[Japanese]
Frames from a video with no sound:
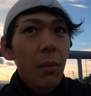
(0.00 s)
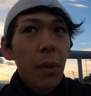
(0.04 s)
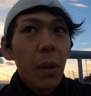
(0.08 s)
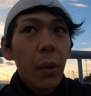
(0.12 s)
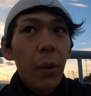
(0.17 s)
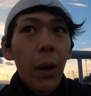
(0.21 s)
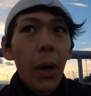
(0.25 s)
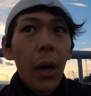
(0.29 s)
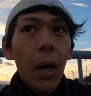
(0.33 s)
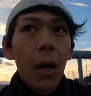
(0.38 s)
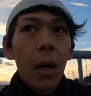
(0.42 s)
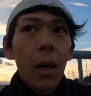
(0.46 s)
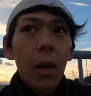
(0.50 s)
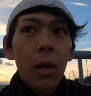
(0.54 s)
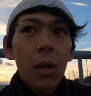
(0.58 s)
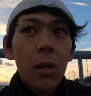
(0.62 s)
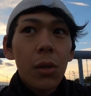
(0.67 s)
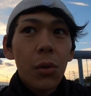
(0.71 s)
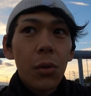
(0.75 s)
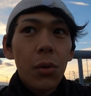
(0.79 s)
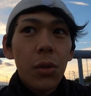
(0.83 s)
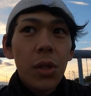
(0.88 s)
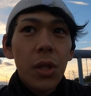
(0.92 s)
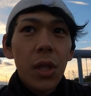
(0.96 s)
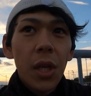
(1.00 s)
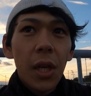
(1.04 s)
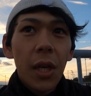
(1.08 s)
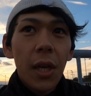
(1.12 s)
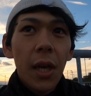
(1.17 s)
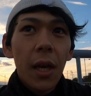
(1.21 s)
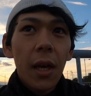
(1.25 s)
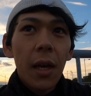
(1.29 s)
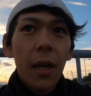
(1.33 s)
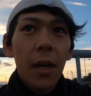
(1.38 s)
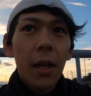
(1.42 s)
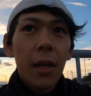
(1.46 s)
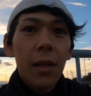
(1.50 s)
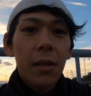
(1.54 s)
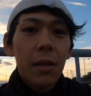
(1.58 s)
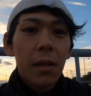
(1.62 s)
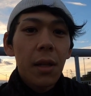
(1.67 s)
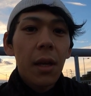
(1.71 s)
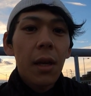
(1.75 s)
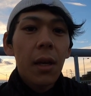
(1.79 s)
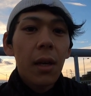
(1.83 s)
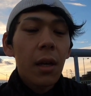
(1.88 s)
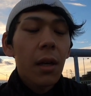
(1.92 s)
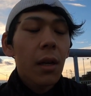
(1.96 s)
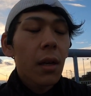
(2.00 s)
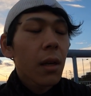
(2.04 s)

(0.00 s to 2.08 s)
今は正直限界ですね。